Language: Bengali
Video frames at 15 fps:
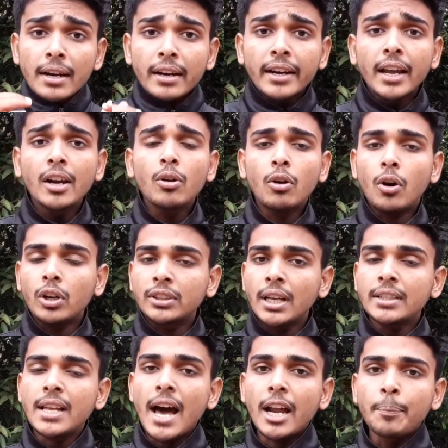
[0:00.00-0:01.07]
রেল
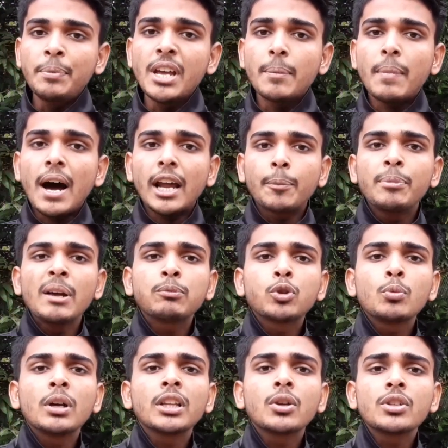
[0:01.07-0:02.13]
অর্থাৎ আরপিএফ আরপিএফ
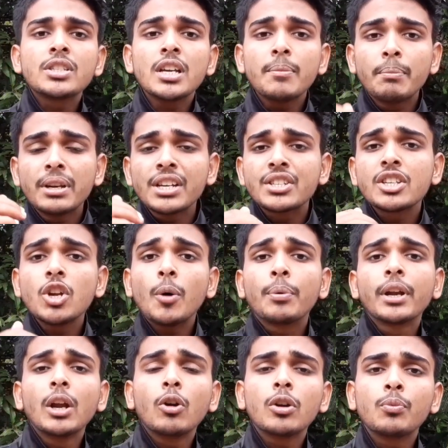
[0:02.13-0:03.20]
তোমাদের হচ্ছে মিনিস্ট্রি অফ
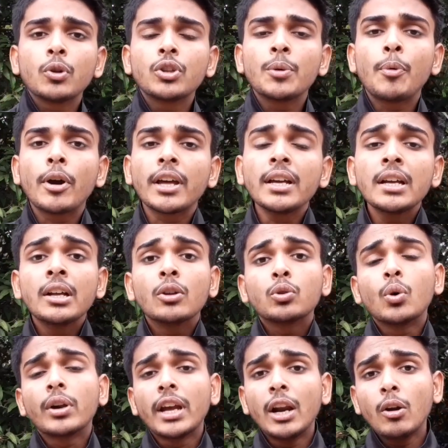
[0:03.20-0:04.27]
রেলওয়ের মধ্যে পড়ে তো
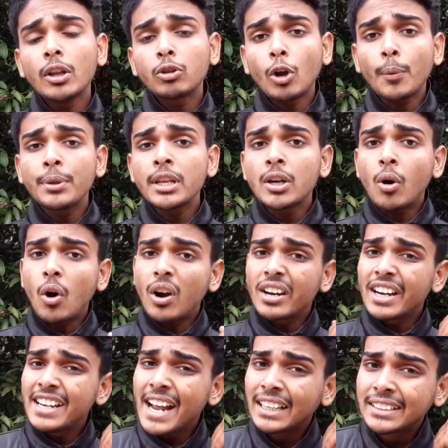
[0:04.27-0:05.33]
রেলওয়ের তরফ থেকে
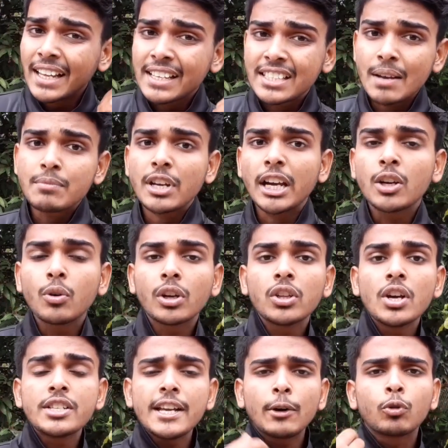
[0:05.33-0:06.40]
অলরেডি একটা এক্সাম জারি করে
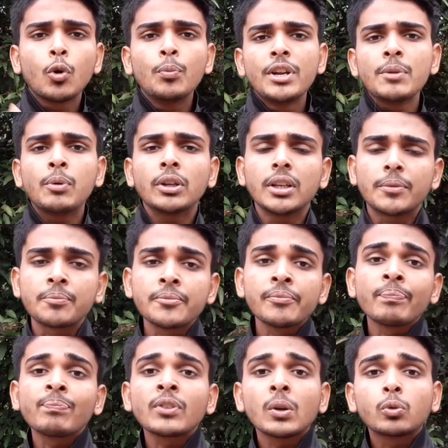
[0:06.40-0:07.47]
দিয়েছে গ্রুপ ডি পদে
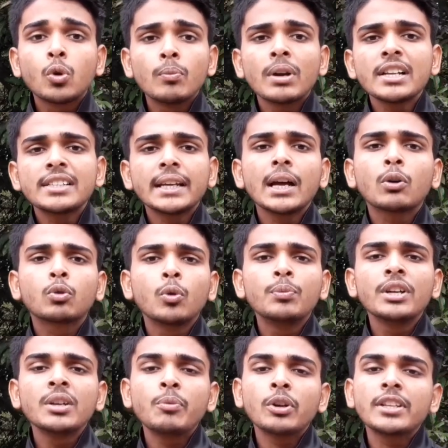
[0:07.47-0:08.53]
তোমরা যারা গ্রুপ
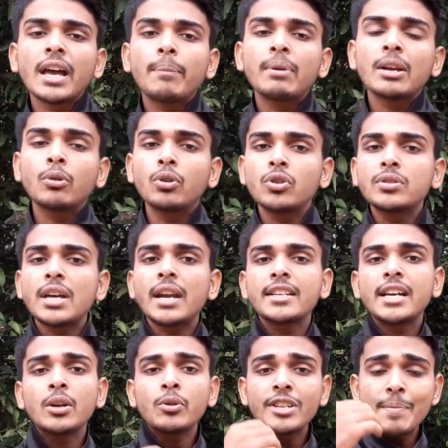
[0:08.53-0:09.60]
ডি পদে অ্যাপ্লাই করেছো তারা
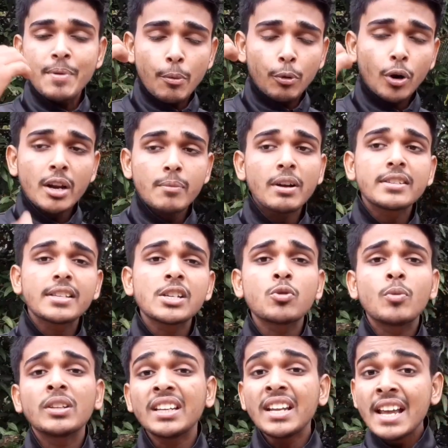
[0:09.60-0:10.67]
জানো যে ফেব্রুয়ারি মাস থেকে
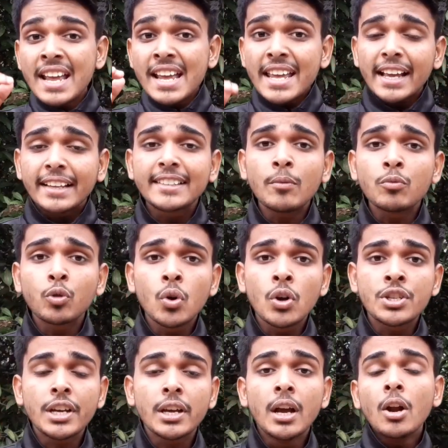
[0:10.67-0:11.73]
তোমাদের এক্সাম শুরু
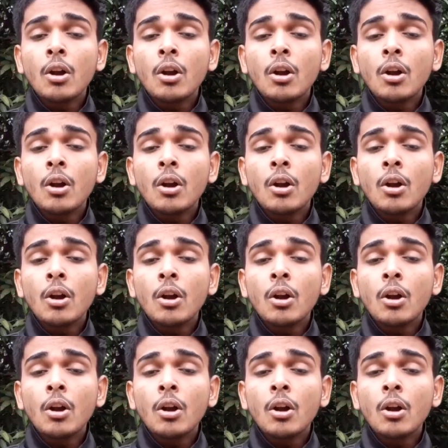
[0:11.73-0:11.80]
হচ্ছে